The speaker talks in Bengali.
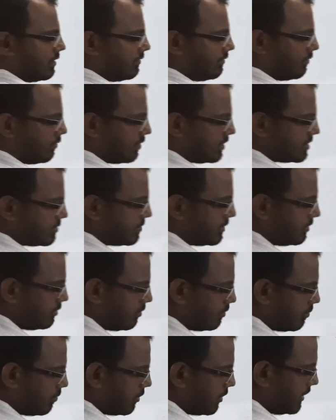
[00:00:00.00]
ফোকাস বিন্দু
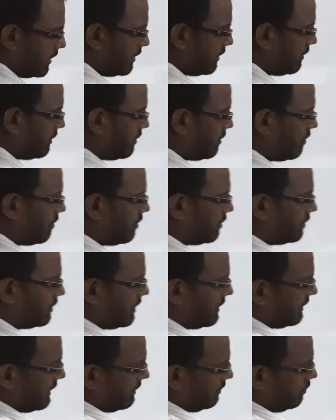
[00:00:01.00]
বলে
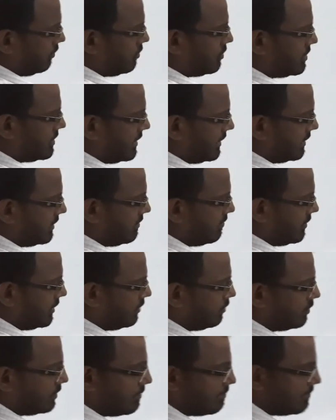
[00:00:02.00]
অর্থাৎ আলোকরশ্মি একটি
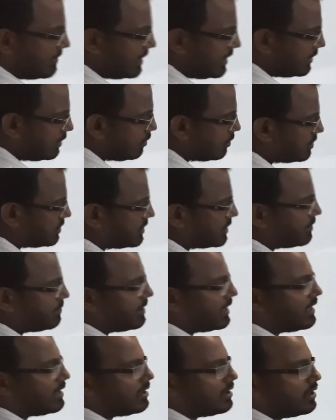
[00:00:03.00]
বিন্দুতে মিলিত হচ্ছে
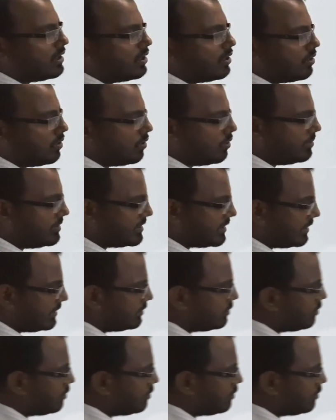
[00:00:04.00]
বা অভিসারিত